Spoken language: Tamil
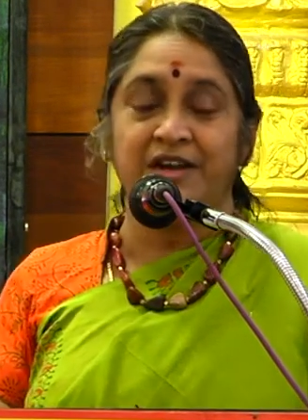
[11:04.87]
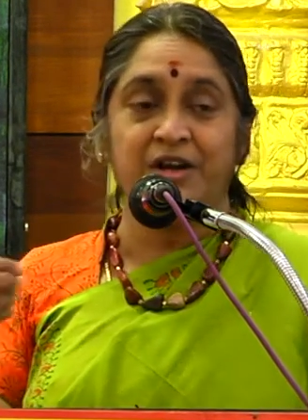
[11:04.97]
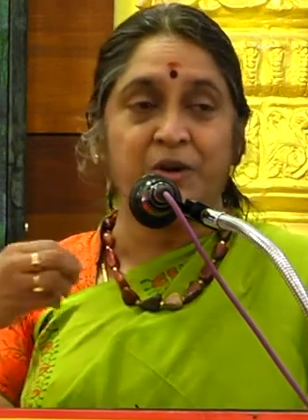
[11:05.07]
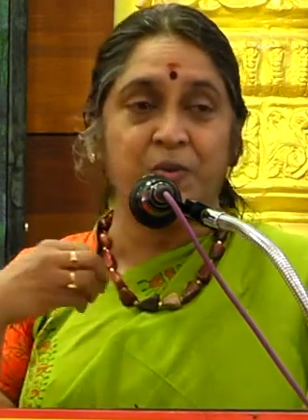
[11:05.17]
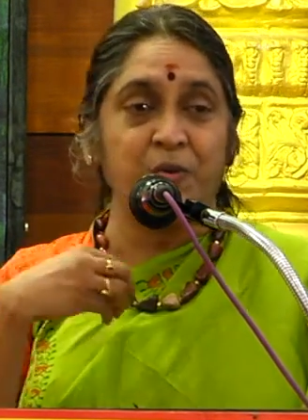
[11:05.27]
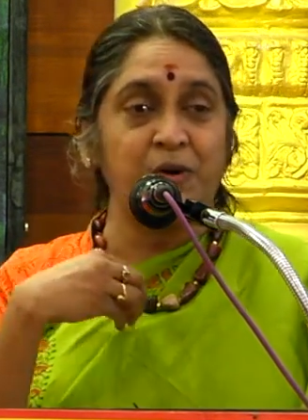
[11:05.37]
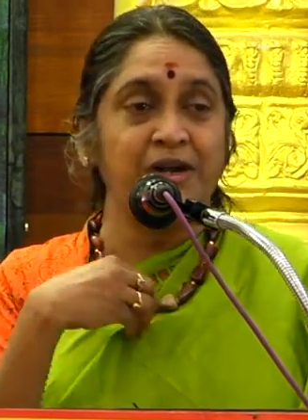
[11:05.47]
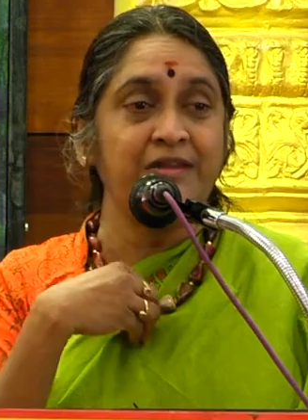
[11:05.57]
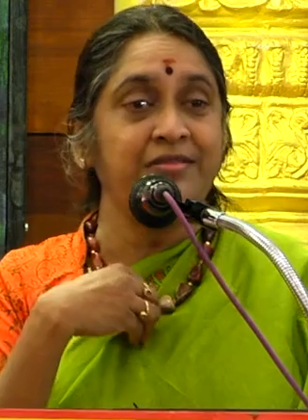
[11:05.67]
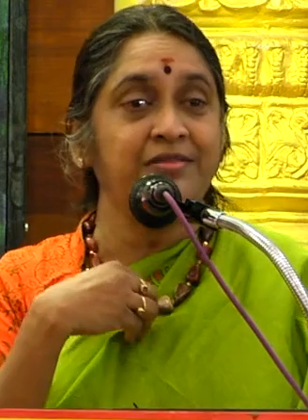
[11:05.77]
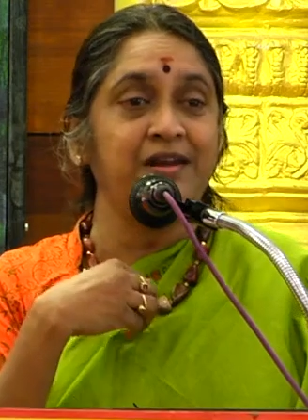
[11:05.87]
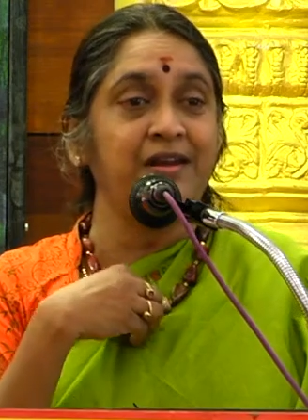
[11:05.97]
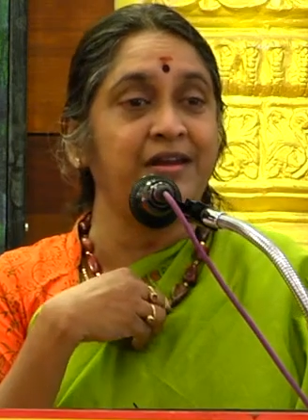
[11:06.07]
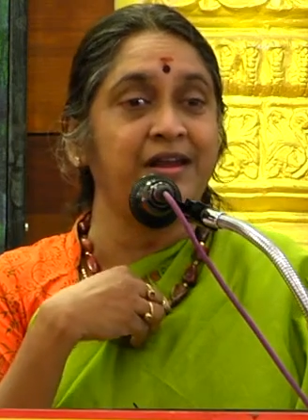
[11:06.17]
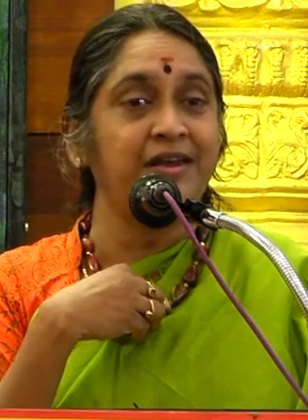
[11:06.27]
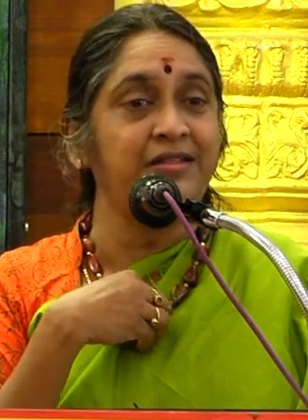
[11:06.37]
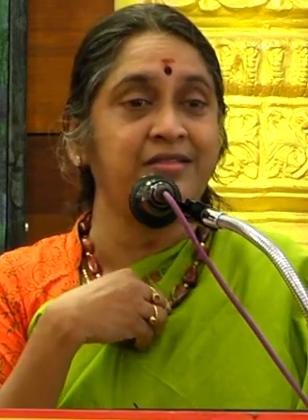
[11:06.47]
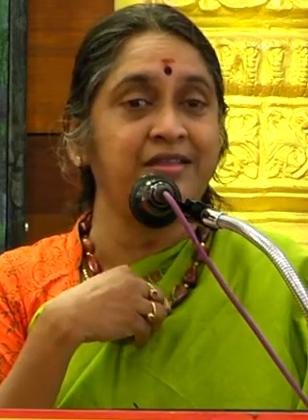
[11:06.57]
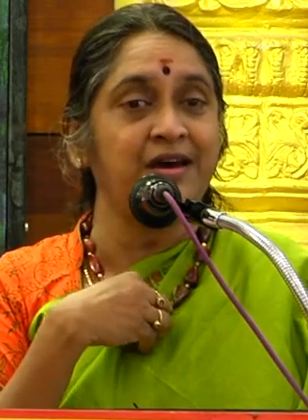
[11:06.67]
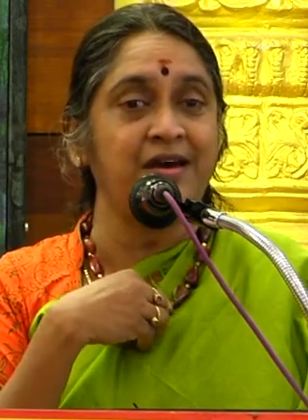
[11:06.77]
என்று உள்ளத்தில்
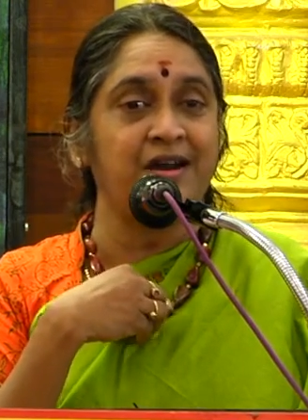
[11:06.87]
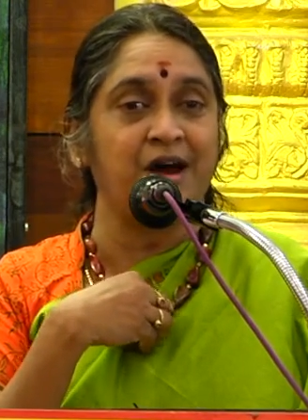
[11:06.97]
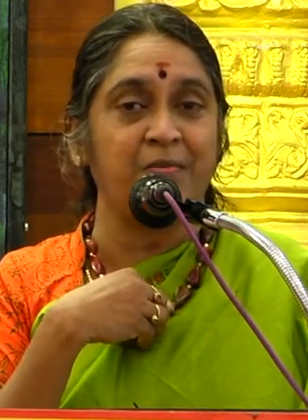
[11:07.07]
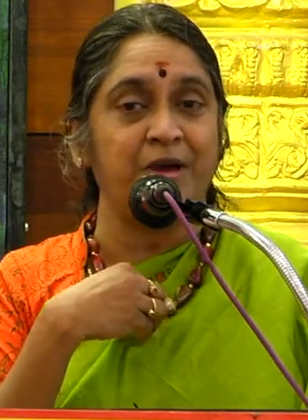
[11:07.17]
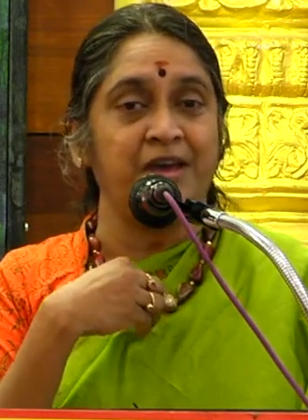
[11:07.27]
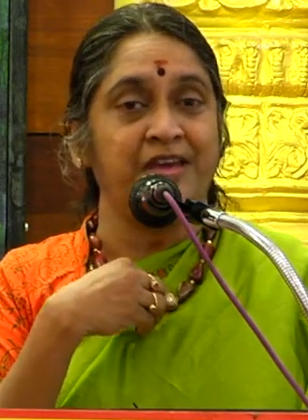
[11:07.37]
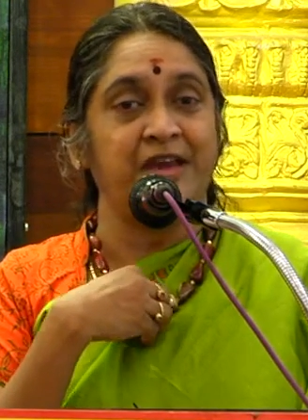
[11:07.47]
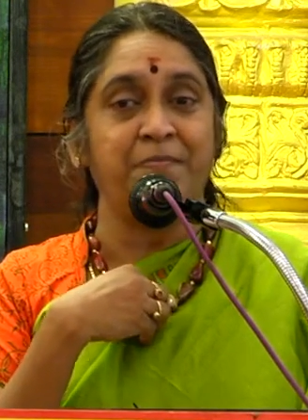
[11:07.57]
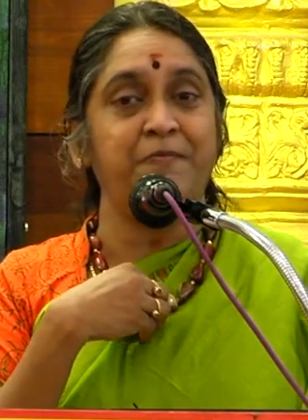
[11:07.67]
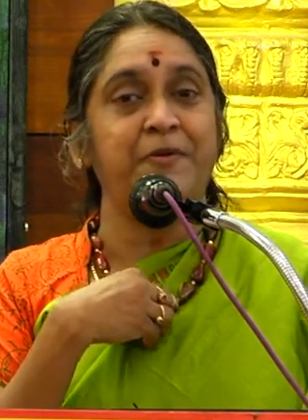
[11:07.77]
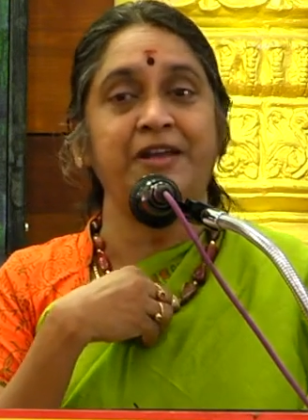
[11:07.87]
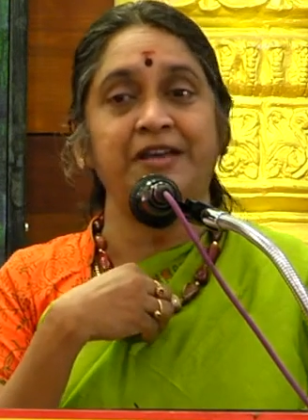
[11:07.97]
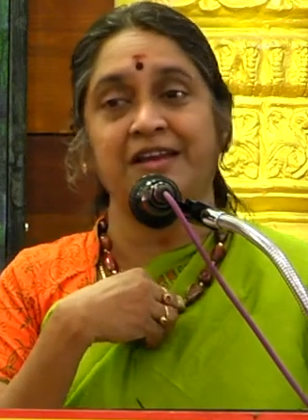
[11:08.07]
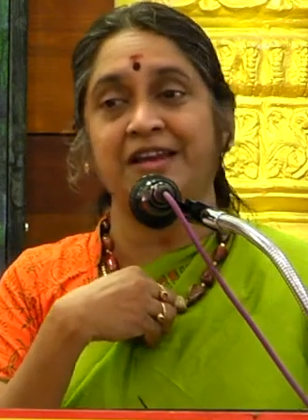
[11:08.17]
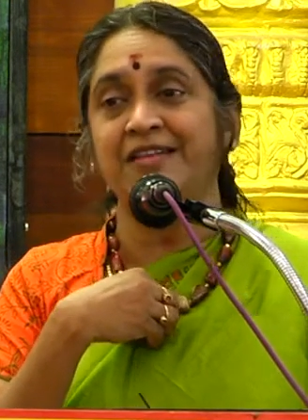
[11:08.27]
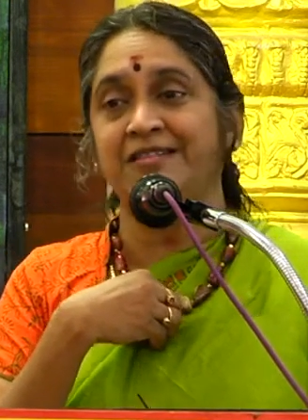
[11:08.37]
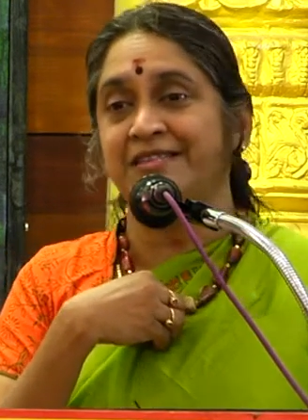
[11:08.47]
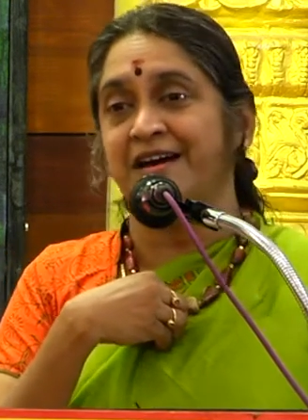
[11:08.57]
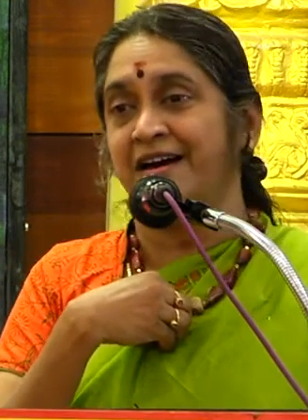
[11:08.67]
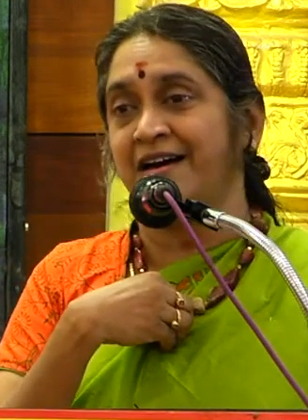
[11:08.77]
நினைத்தாராம் எப்படி
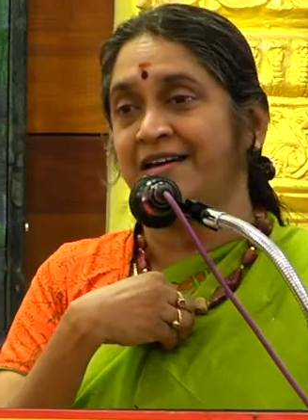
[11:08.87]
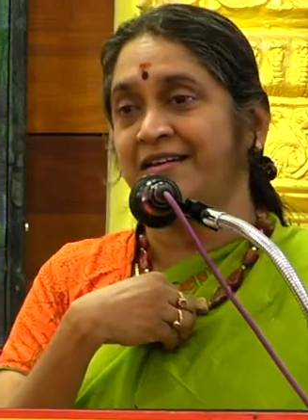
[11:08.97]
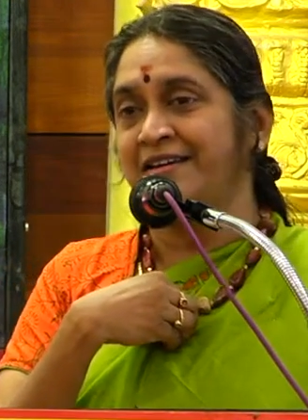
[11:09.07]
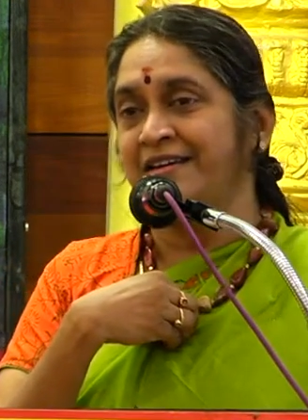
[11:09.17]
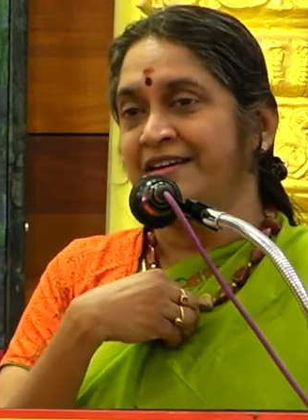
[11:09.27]
நினைத்தார்